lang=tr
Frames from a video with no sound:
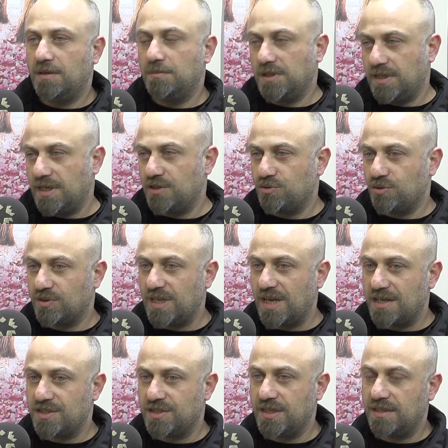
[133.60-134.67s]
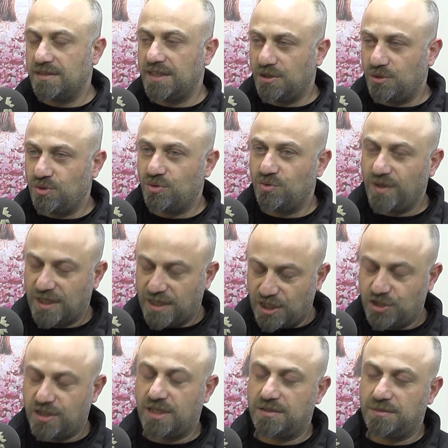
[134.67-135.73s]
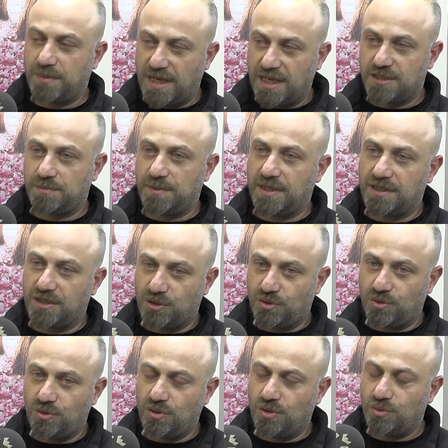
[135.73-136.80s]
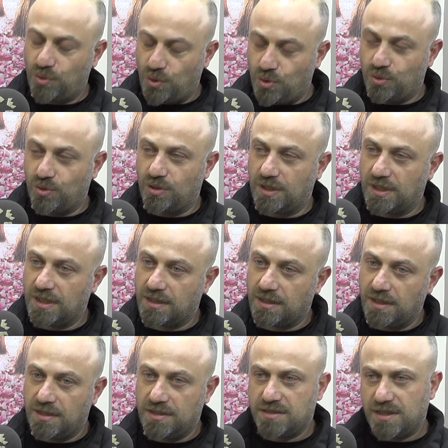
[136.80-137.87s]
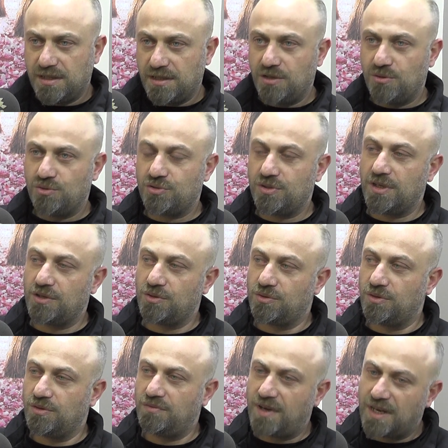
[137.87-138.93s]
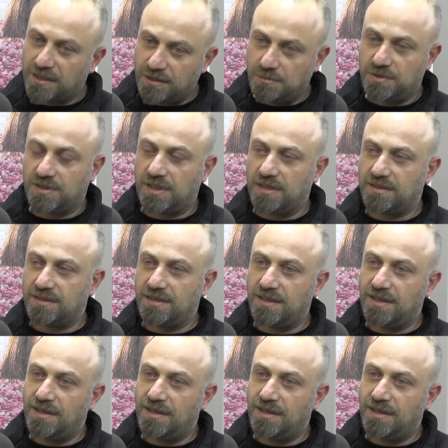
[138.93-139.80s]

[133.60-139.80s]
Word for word: ama daha çok tercihen dereotu ve kaşar beyaz peynir gidiyor yoğun olarak. İnsanların hoşuna gidiyor. Farklı bir tat.